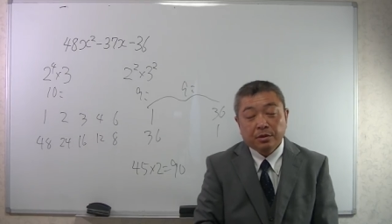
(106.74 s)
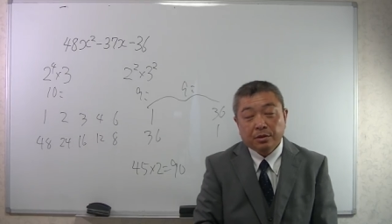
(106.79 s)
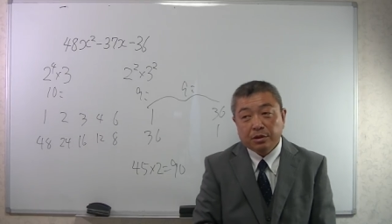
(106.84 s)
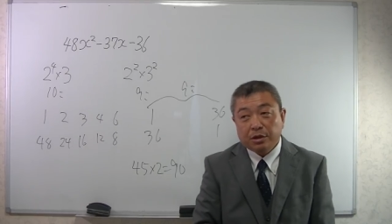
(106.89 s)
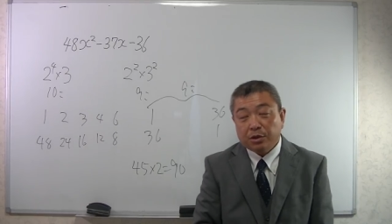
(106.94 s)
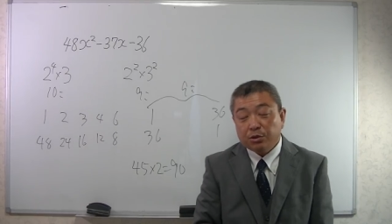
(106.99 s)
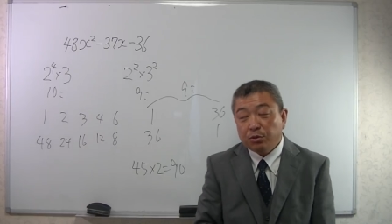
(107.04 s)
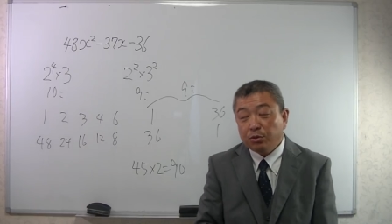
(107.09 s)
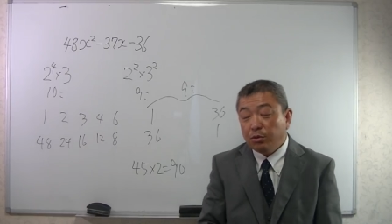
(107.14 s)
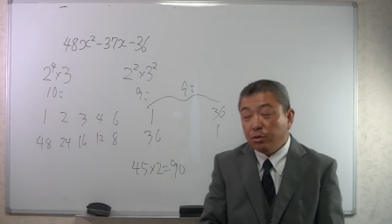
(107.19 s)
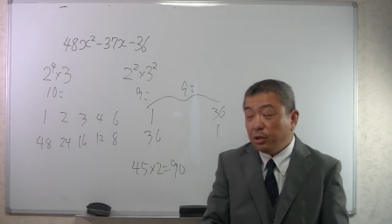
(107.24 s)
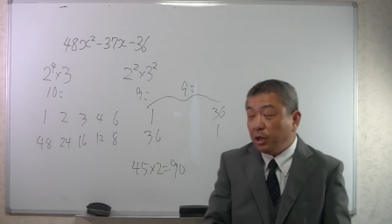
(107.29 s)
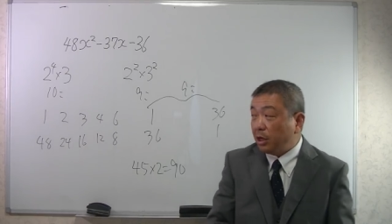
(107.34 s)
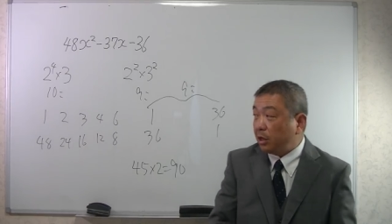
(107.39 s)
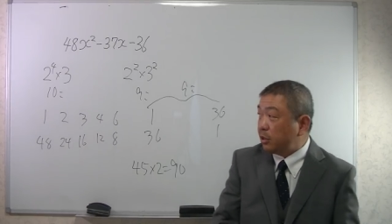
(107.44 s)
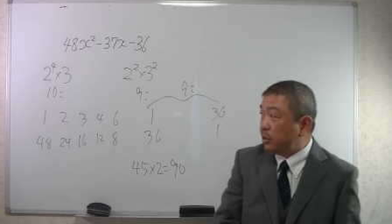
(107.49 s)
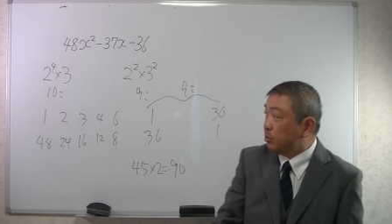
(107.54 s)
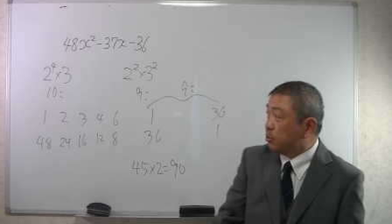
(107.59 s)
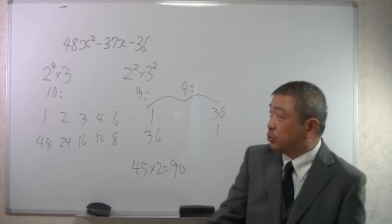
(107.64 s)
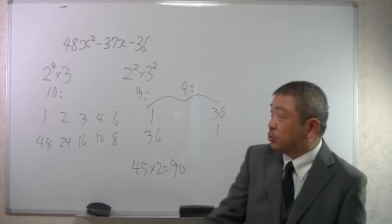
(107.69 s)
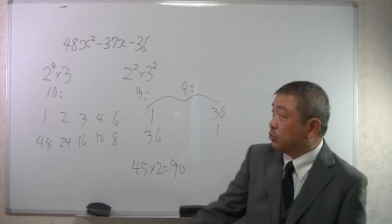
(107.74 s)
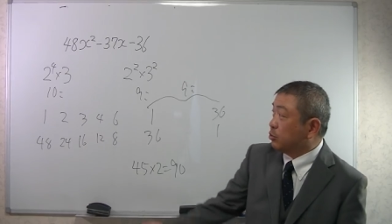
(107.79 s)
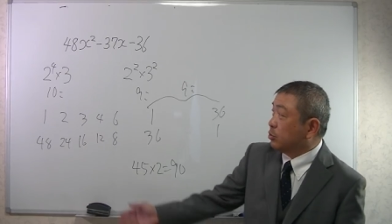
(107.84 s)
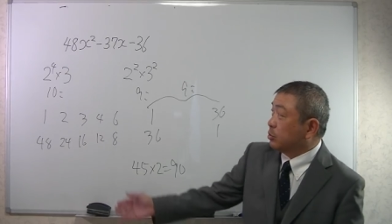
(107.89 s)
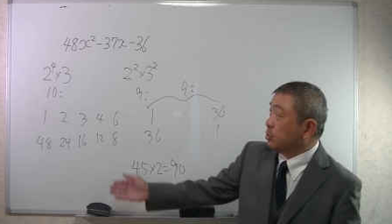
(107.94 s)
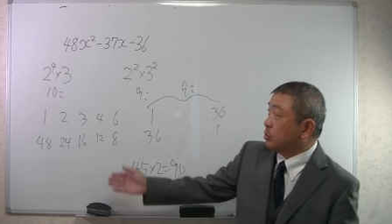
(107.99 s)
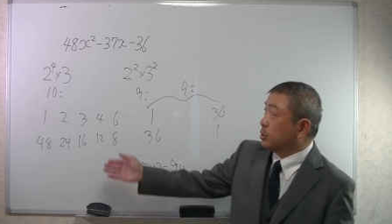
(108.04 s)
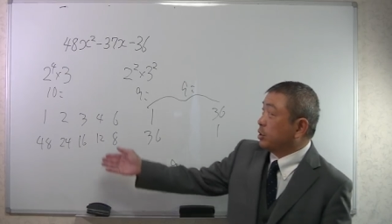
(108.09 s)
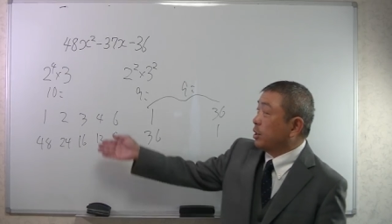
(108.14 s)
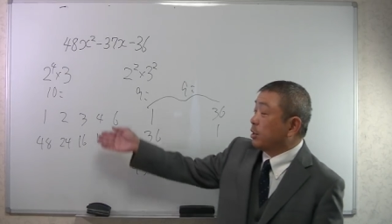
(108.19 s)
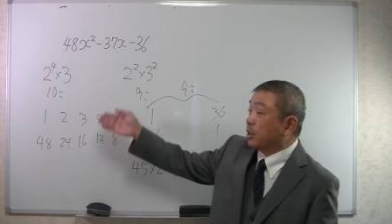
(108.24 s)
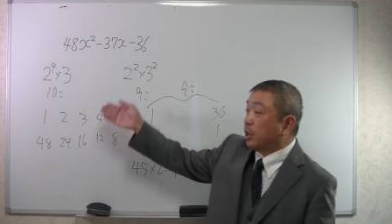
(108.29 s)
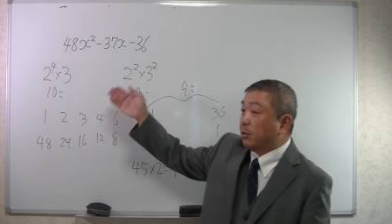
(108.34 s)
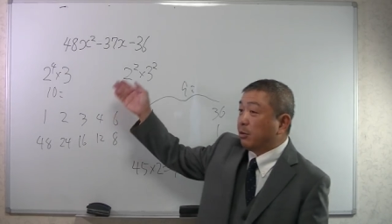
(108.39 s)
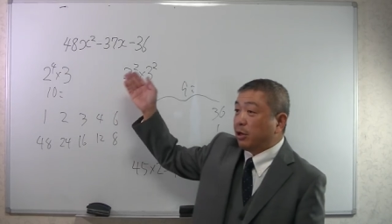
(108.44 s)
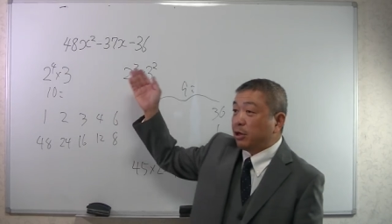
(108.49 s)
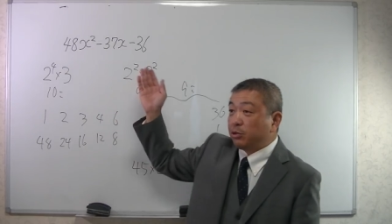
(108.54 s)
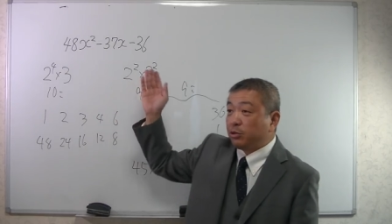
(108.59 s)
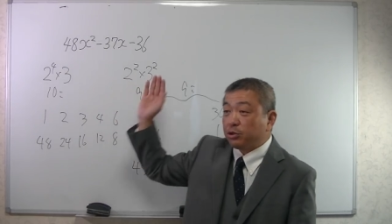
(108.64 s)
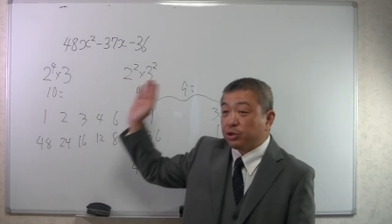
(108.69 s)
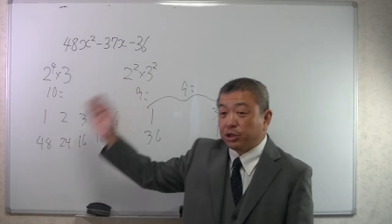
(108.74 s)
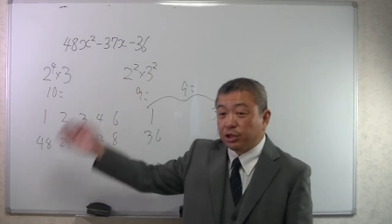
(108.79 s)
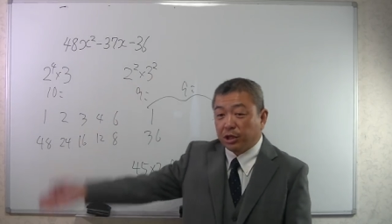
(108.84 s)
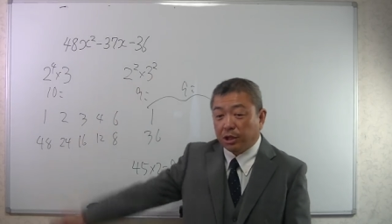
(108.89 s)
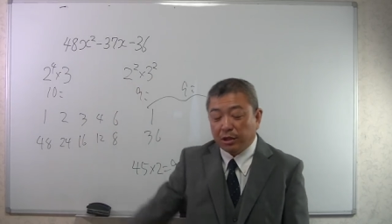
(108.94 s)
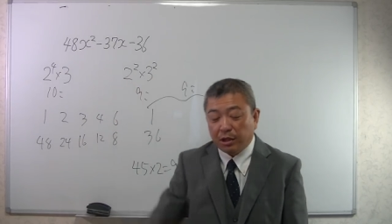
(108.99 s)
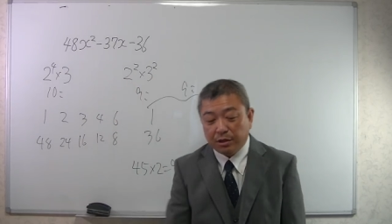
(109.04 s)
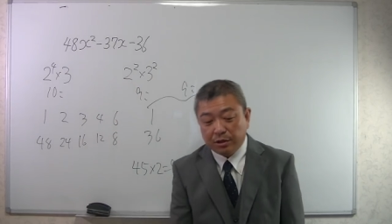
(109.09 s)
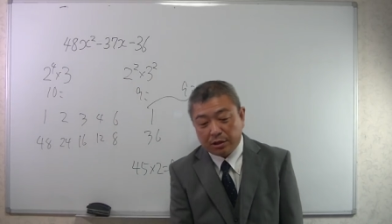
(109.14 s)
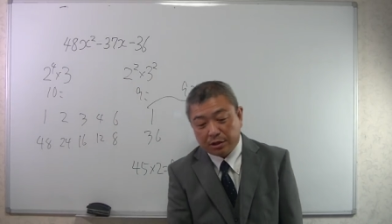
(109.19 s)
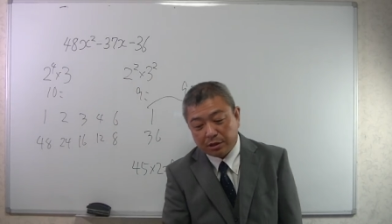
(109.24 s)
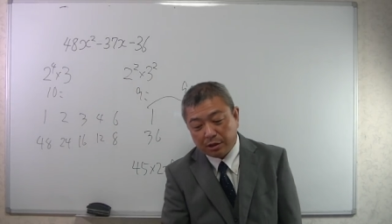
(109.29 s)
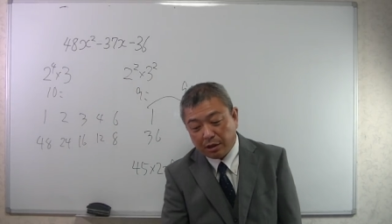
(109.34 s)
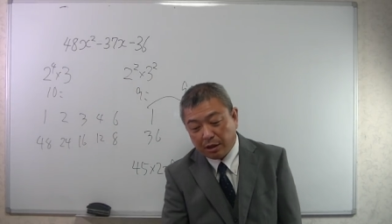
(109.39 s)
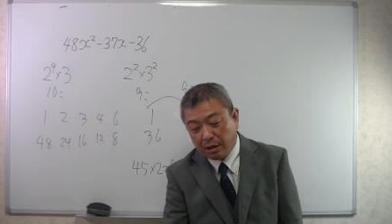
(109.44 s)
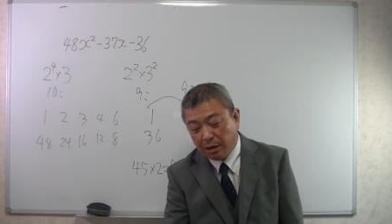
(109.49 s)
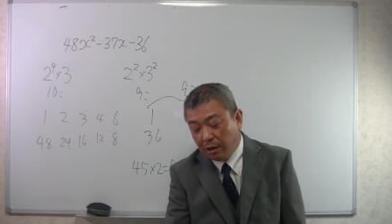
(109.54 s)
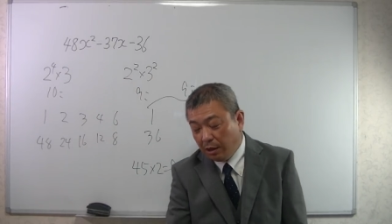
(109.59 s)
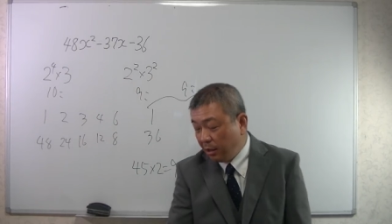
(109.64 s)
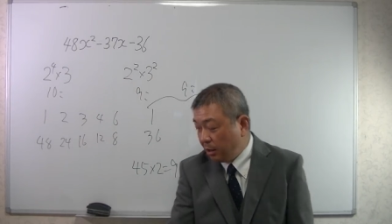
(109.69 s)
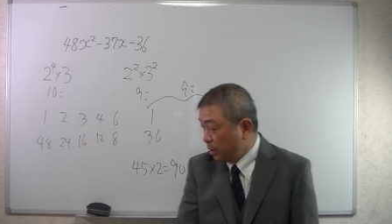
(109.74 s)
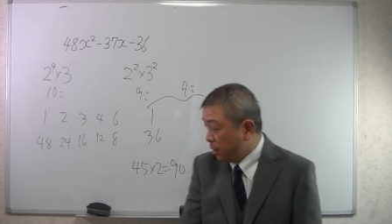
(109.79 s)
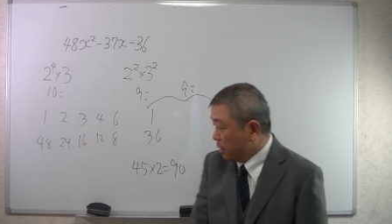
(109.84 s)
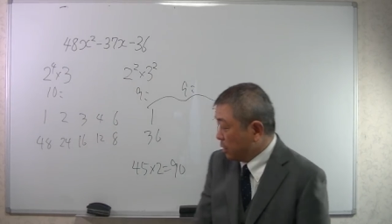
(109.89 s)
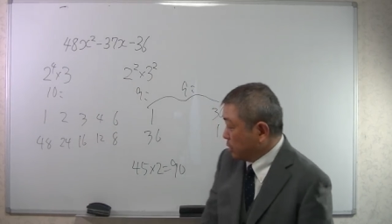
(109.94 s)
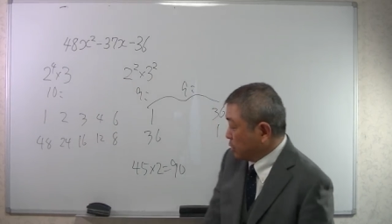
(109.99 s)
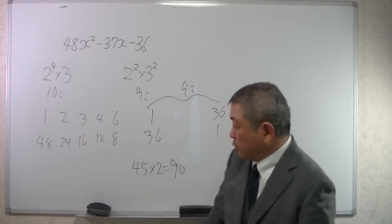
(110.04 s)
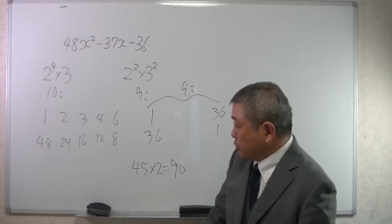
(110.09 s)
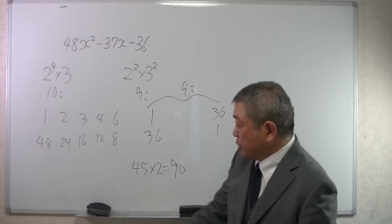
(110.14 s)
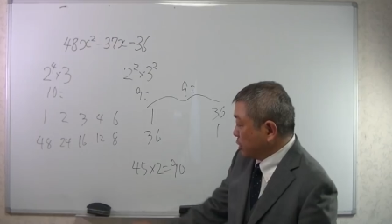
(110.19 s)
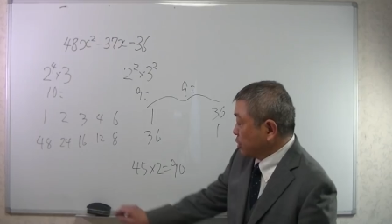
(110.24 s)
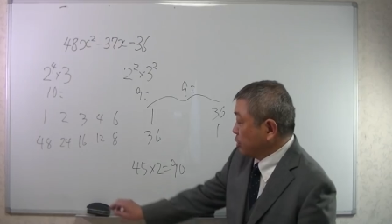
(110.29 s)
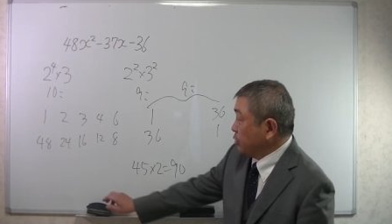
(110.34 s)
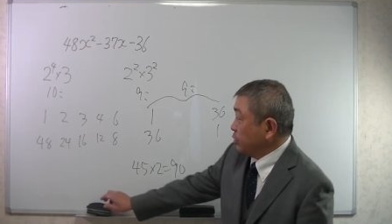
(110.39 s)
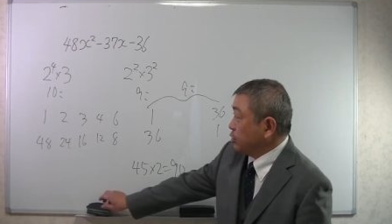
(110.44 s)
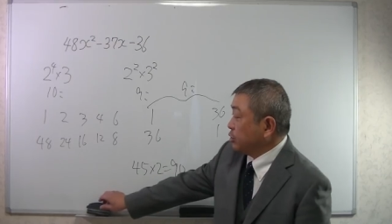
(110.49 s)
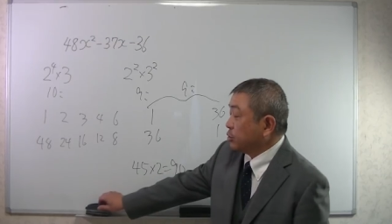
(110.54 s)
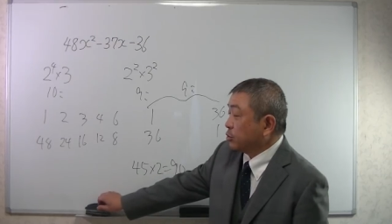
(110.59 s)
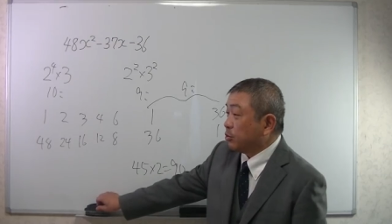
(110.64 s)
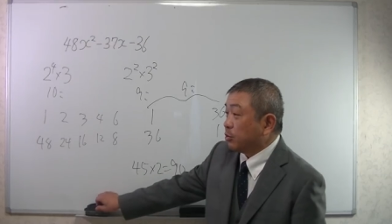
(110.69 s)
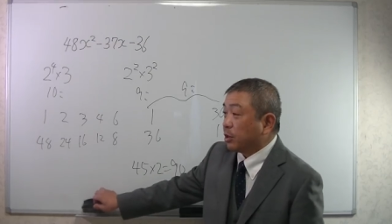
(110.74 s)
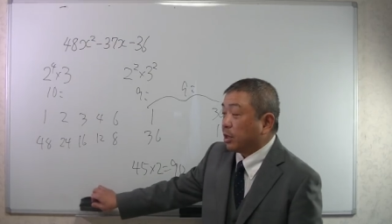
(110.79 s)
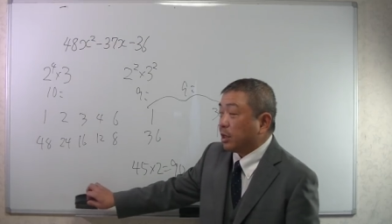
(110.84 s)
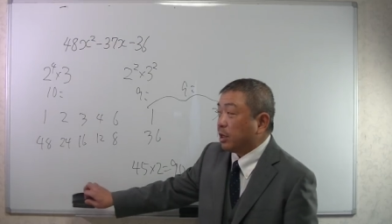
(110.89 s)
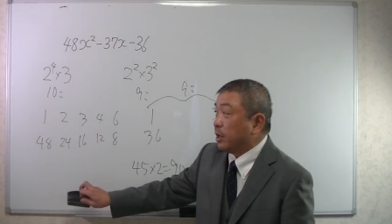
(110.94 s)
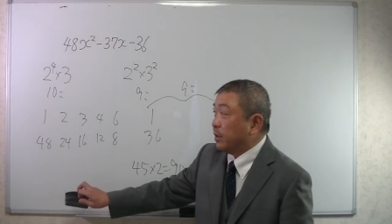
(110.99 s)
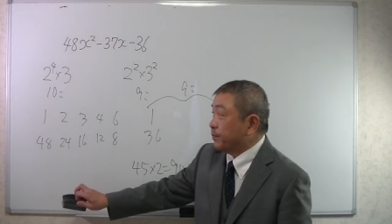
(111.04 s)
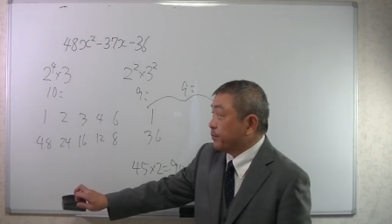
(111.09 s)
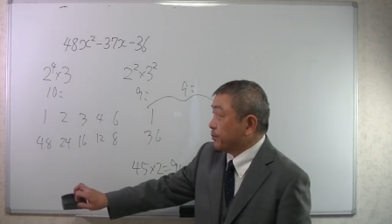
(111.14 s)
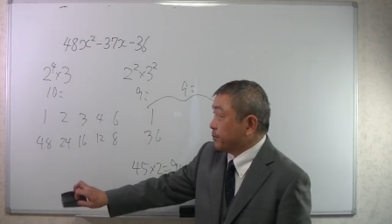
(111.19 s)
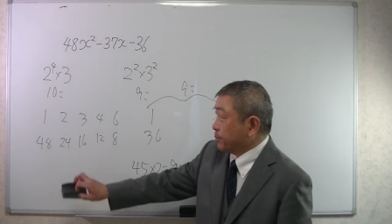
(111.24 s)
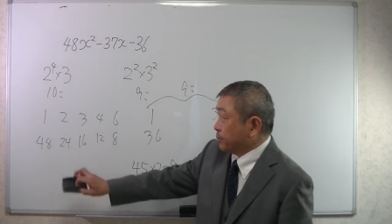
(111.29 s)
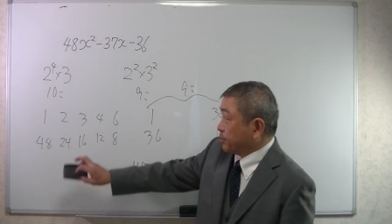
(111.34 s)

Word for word: じゃあその中でもちろん正解は1つしかないんですが、そんな90個から